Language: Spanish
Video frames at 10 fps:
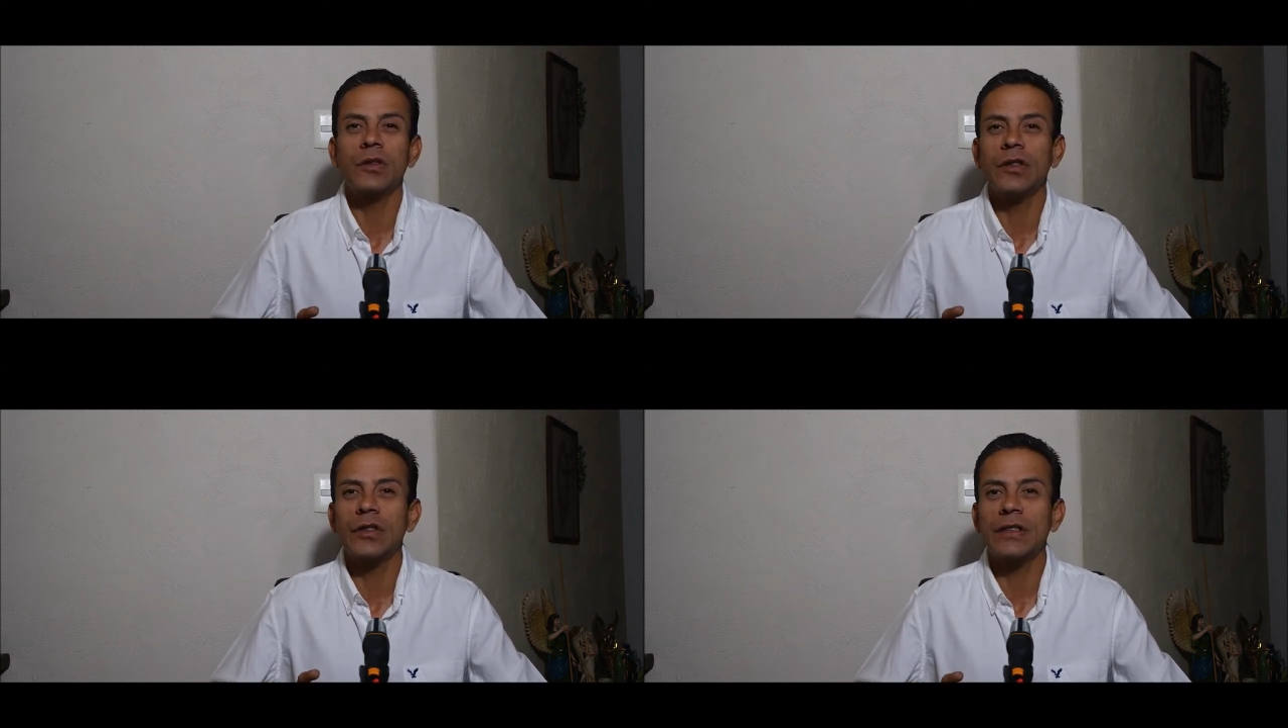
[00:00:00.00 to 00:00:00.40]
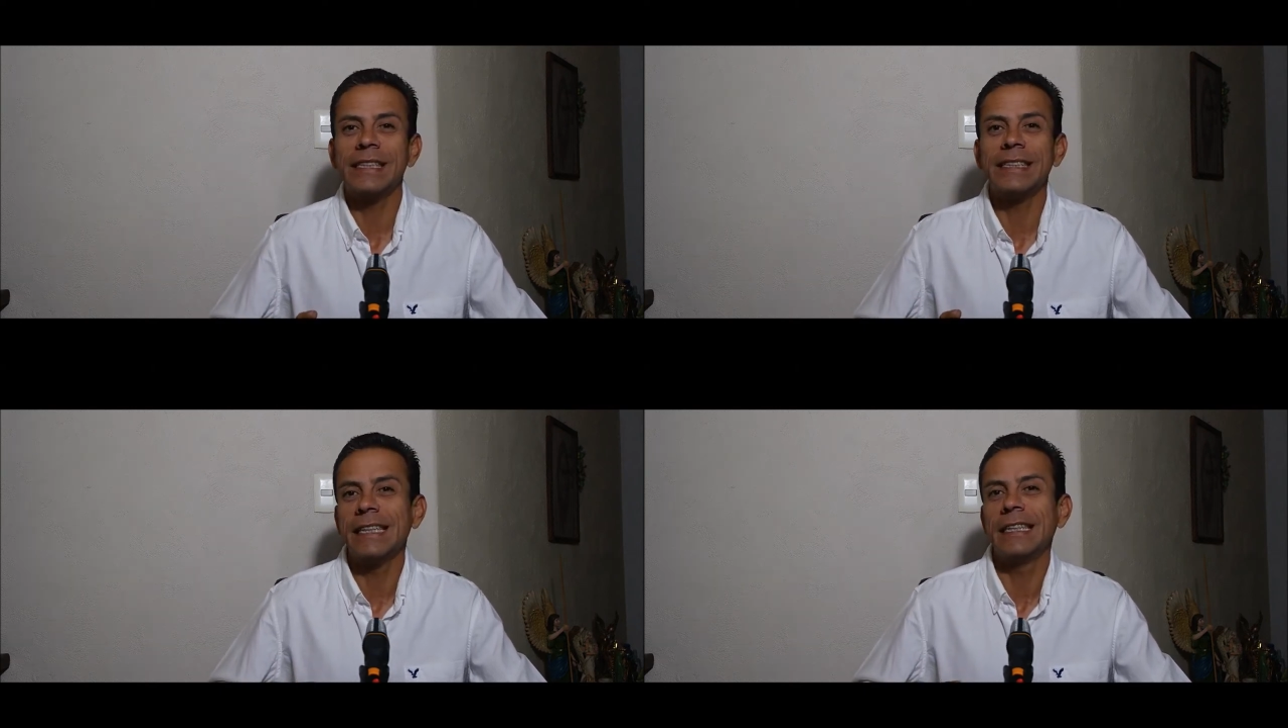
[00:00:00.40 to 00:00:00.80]
puntos
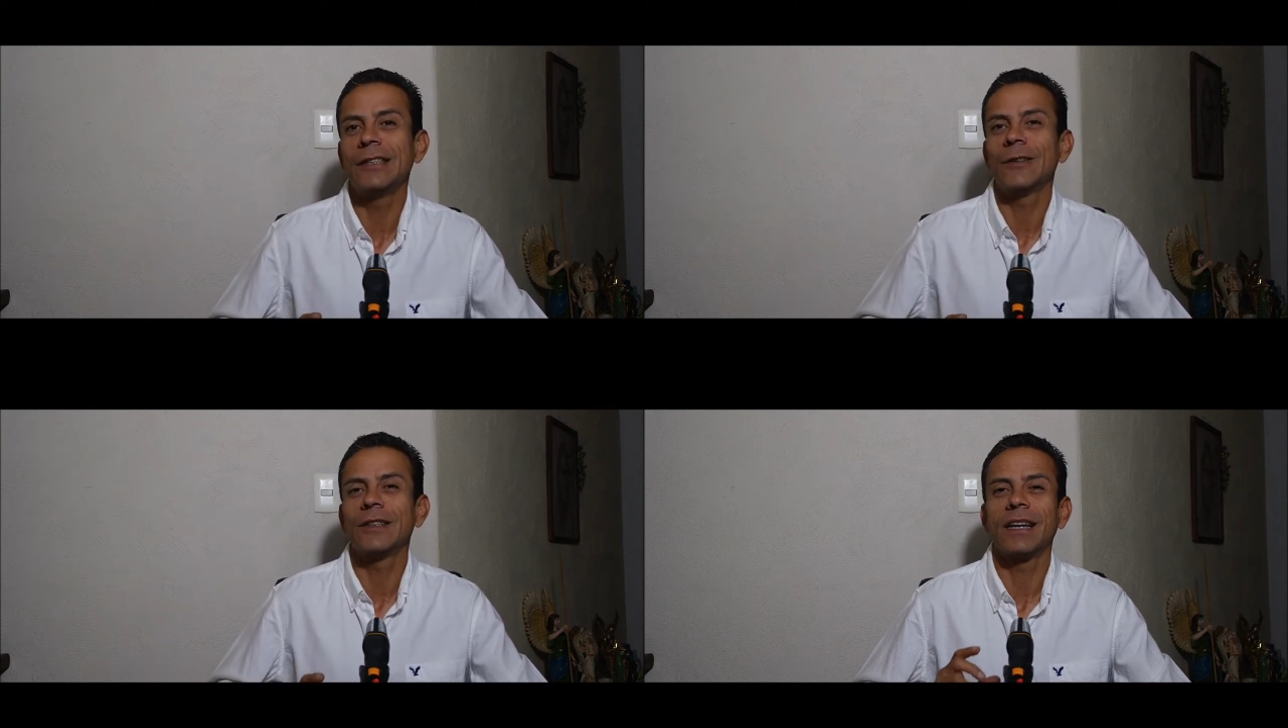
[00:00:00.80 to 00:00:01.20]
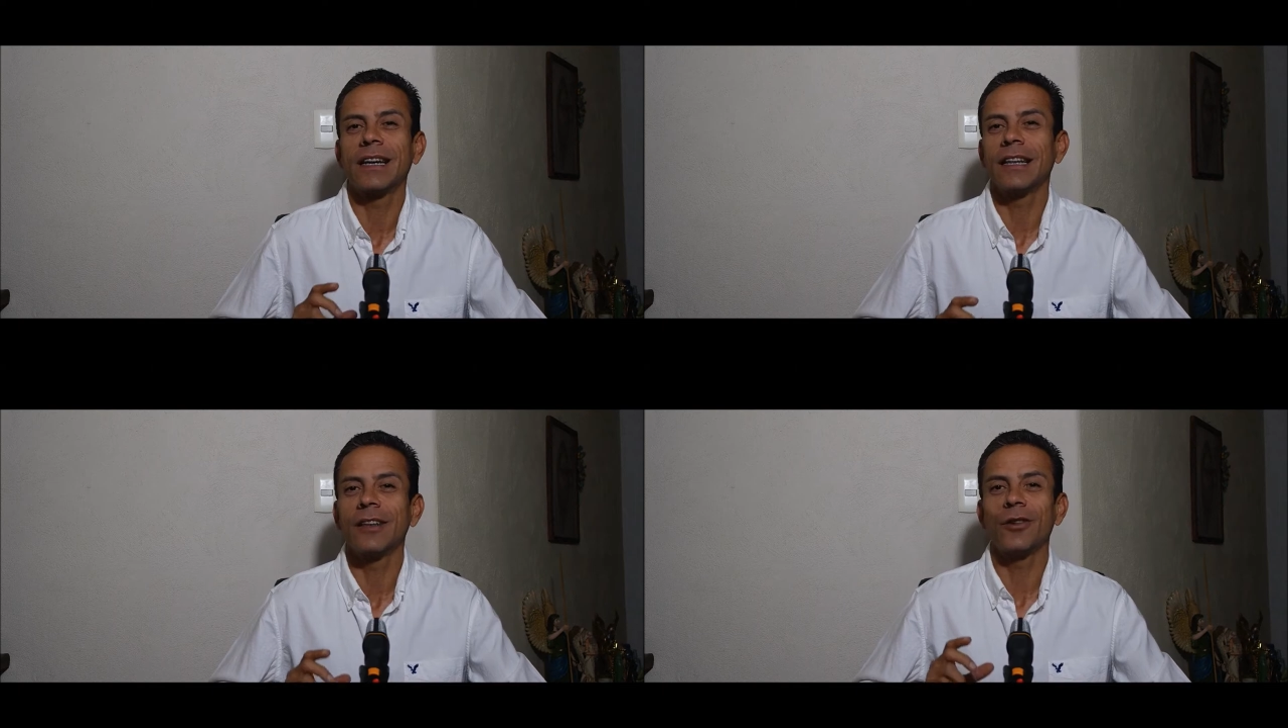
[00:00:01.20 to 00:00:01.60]
distintos
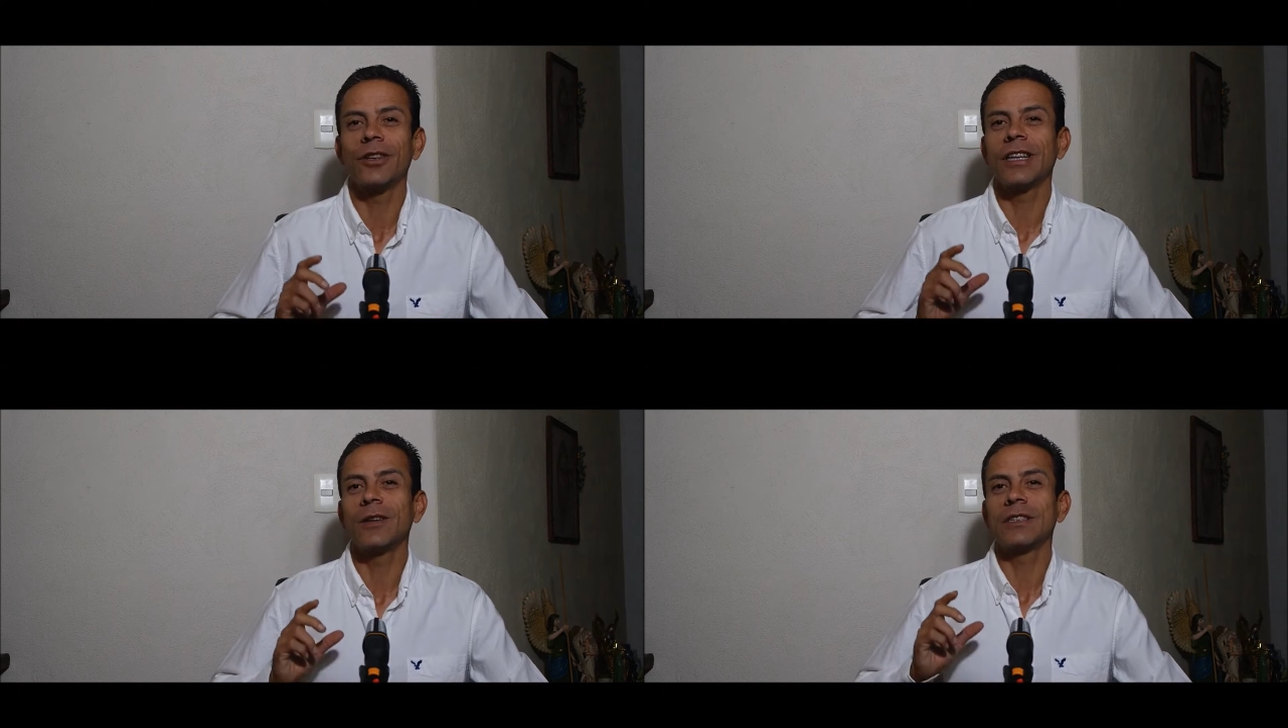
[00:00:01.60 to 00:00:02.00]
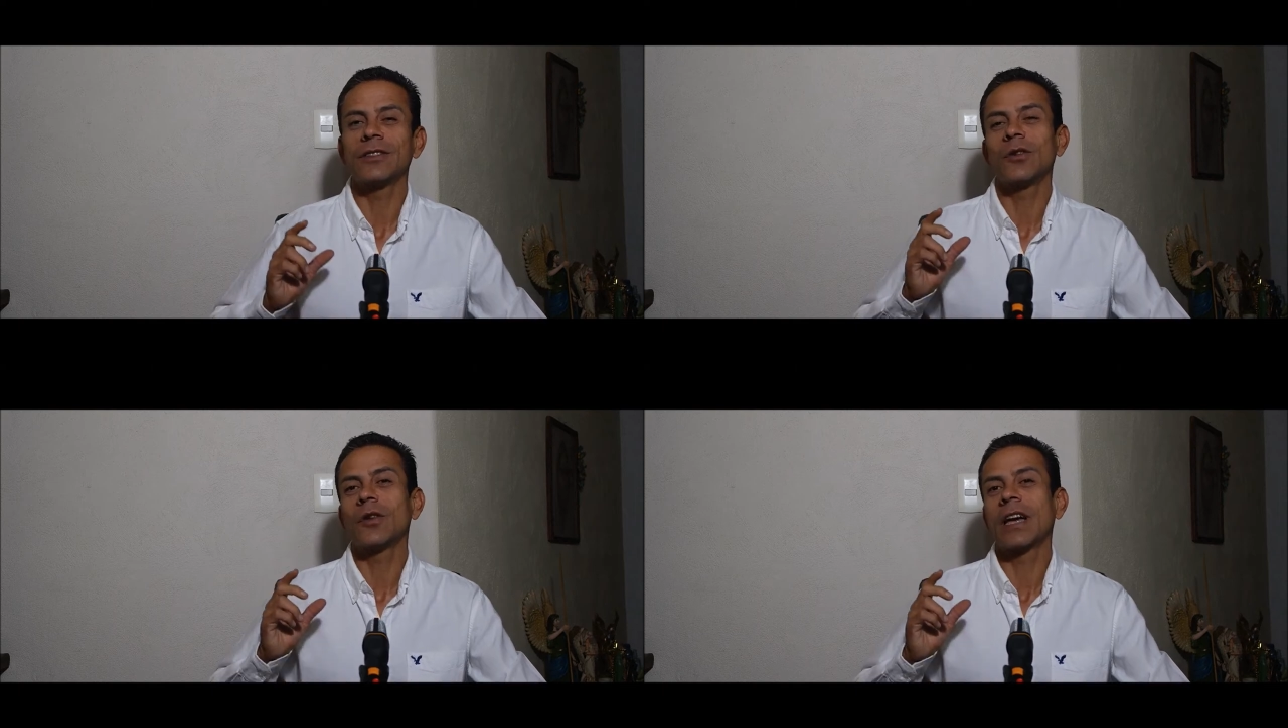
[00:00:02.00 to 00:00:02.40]
alrededor de
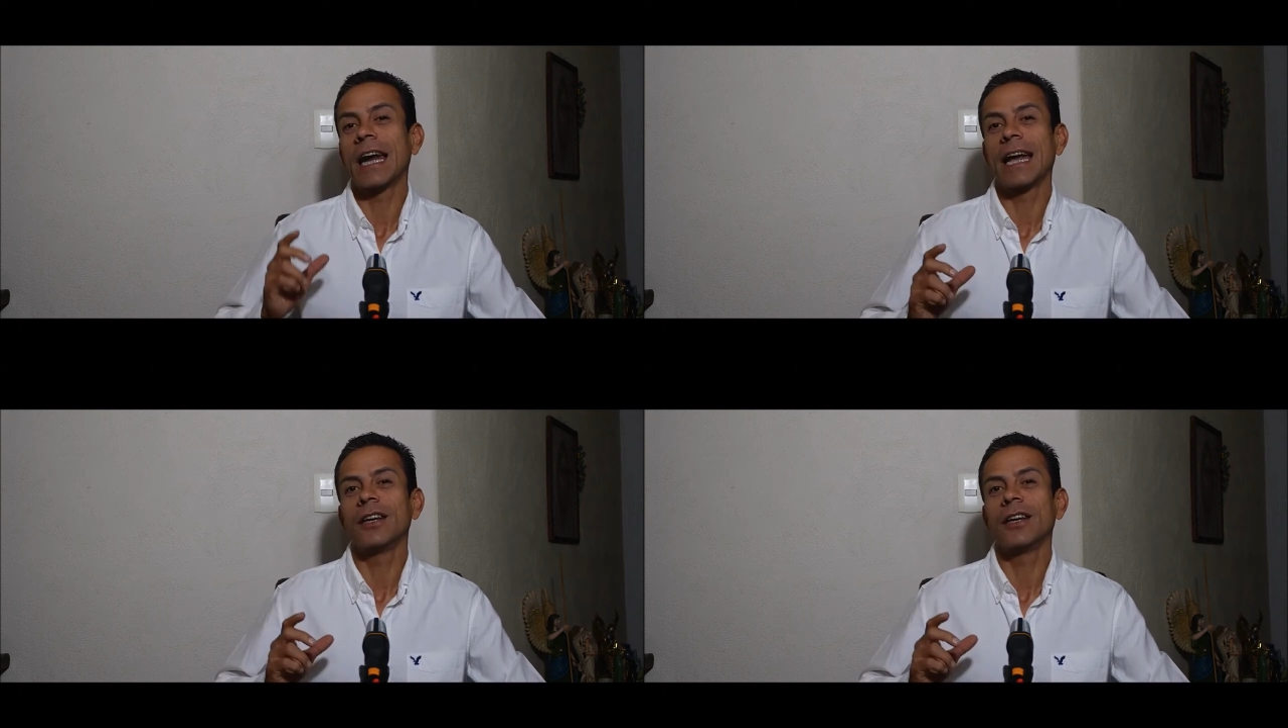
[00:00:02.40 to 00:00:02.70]
nuestro